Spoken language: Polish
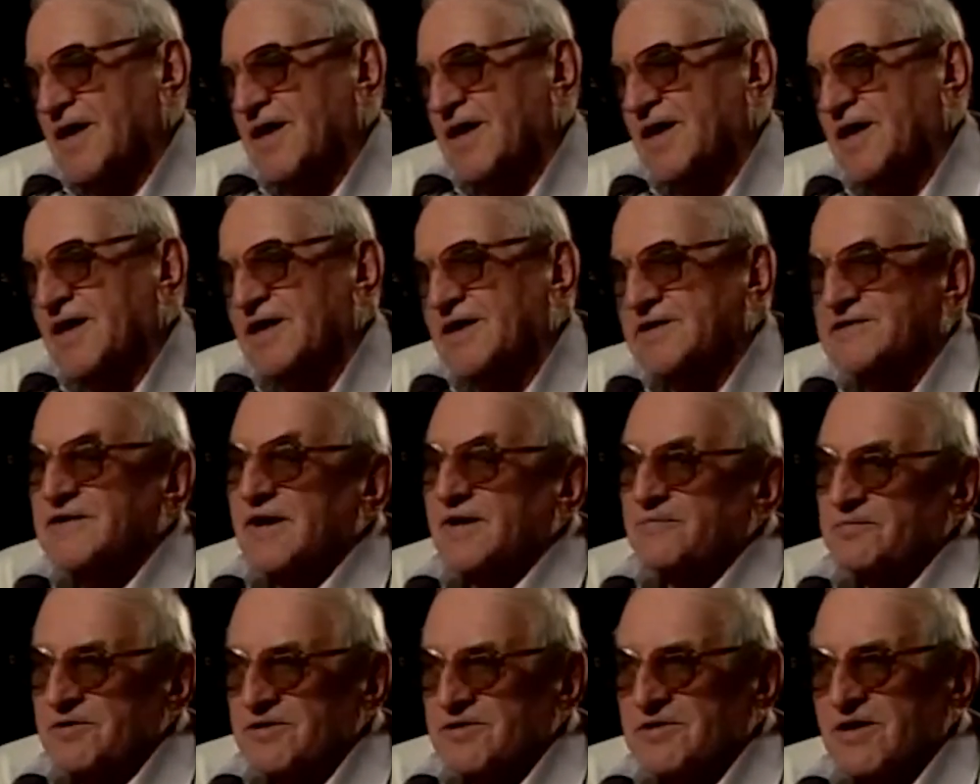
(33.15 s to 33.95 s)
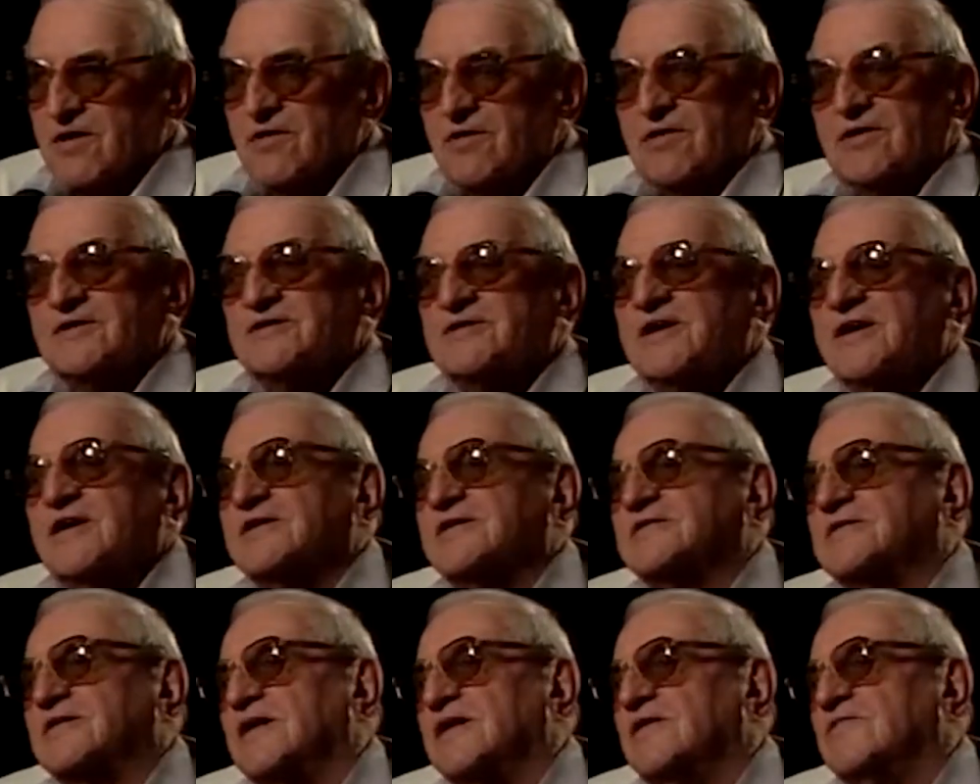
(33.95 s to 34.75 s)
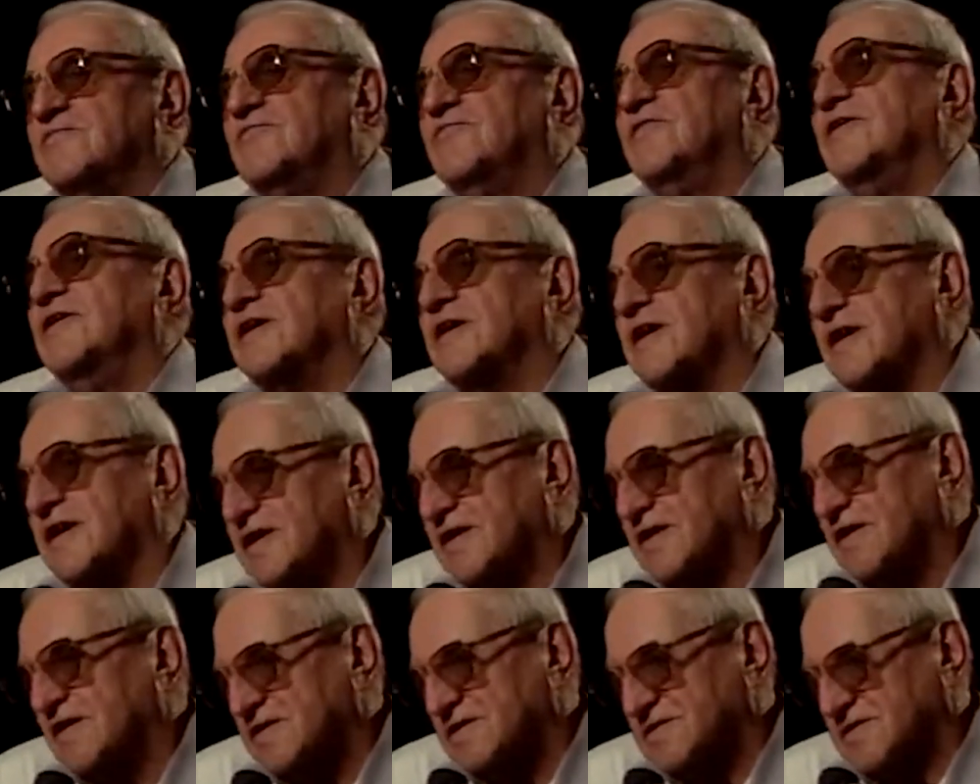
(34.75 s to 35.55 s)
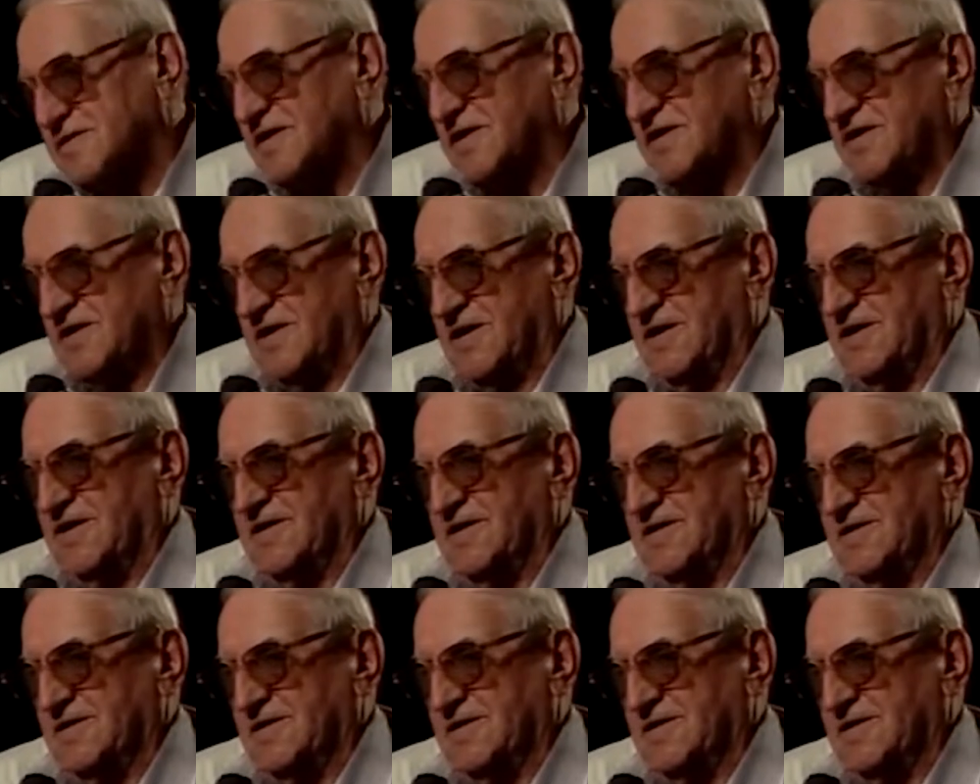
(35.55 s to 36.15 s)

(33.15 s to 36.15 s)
Y, zapytał, gdzie jest ten Führer Gostynia.